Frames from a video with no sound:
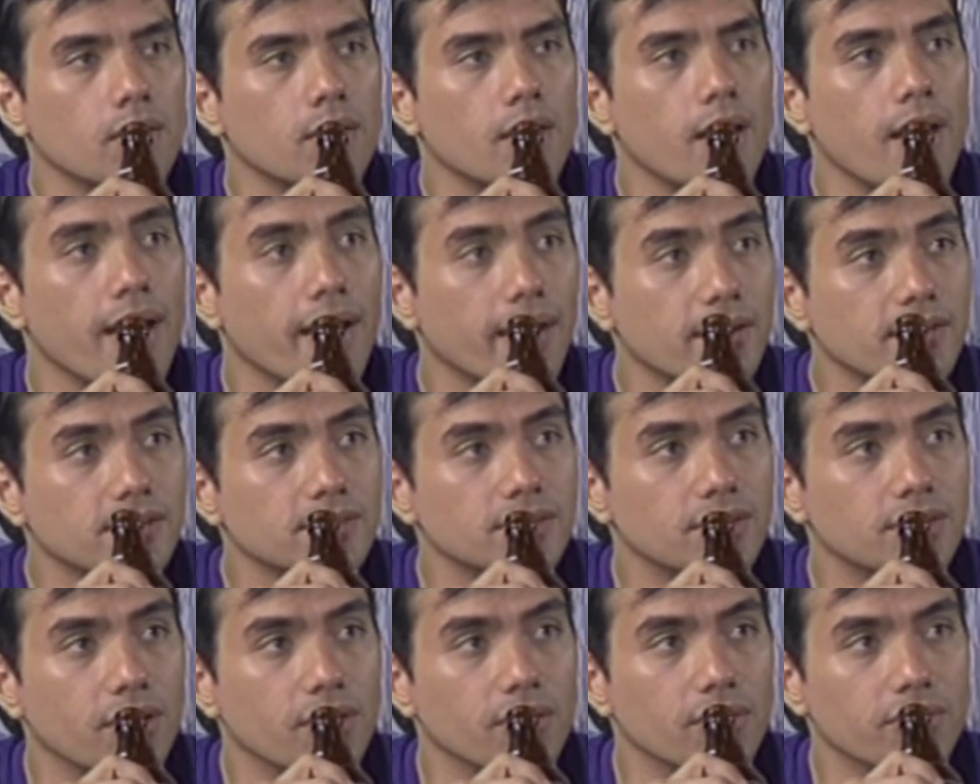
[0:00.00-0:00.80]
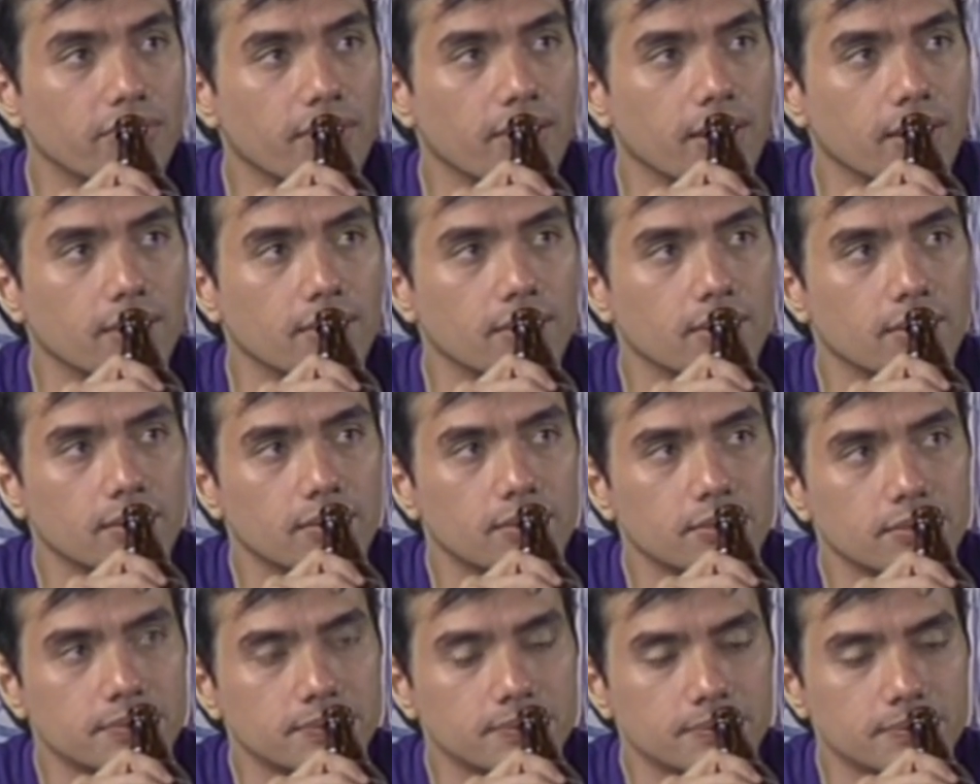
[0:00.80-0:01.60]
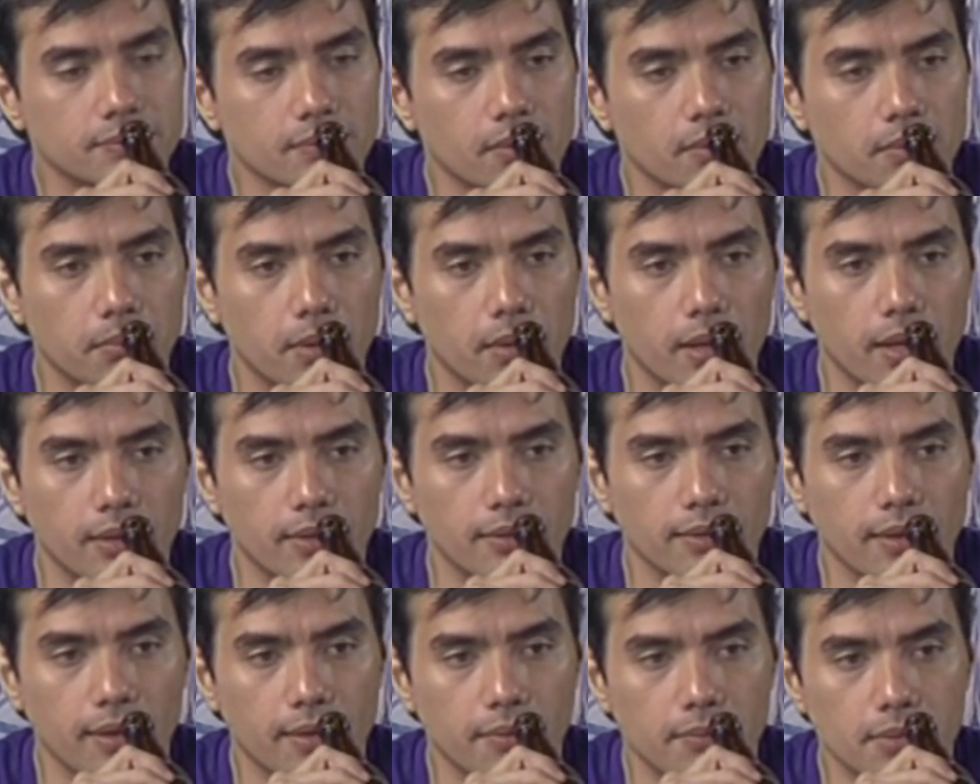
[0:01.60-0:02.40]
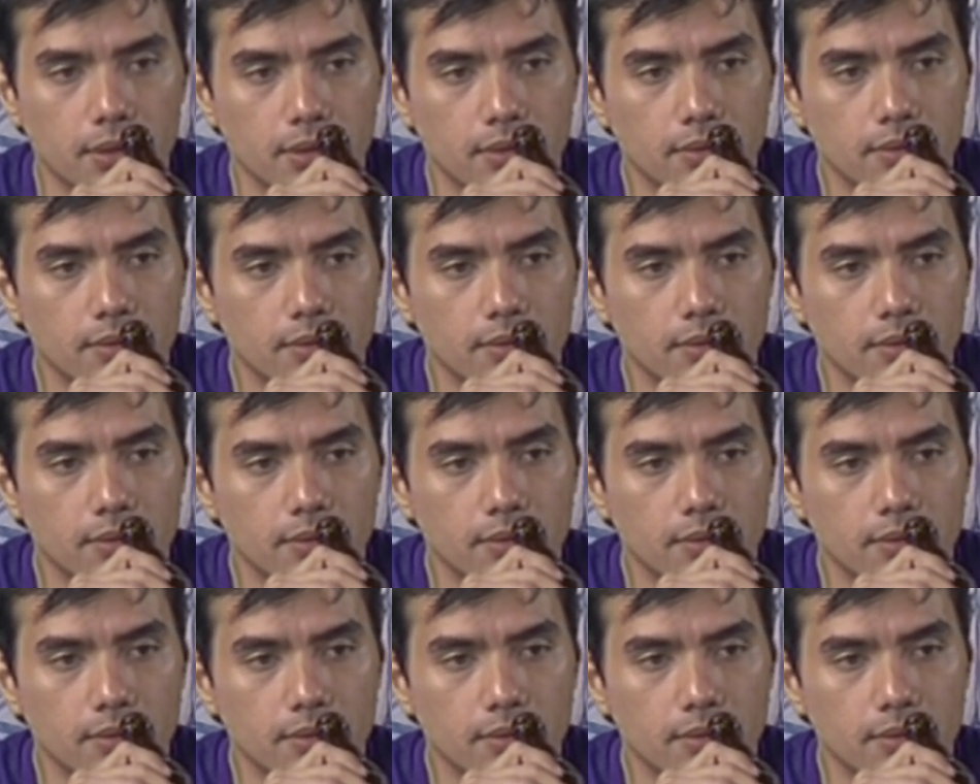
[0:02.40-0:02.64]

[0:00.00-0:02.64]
ex-girlfriend. Break na kami.